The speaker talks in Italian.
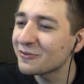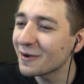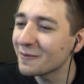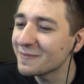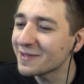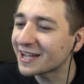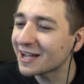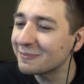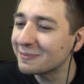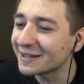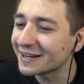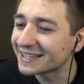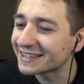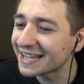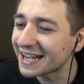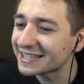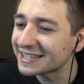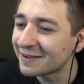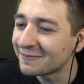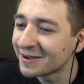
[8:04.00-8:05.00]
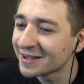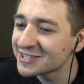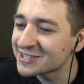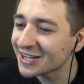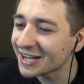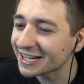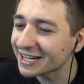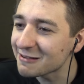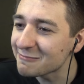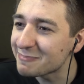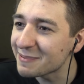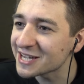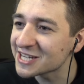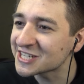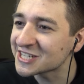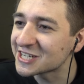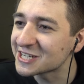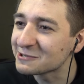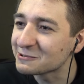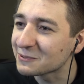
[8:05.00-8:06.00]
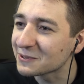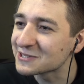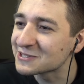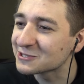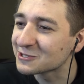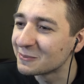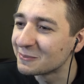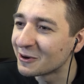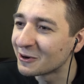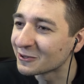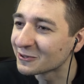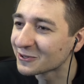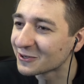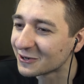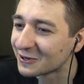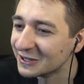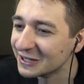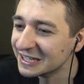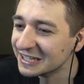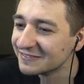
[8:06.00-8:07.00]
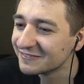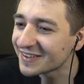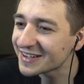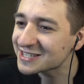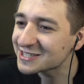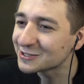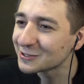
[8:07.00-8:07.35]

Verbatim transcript: fammi capire Dai da mangiare ai pesci in questo modo Ma è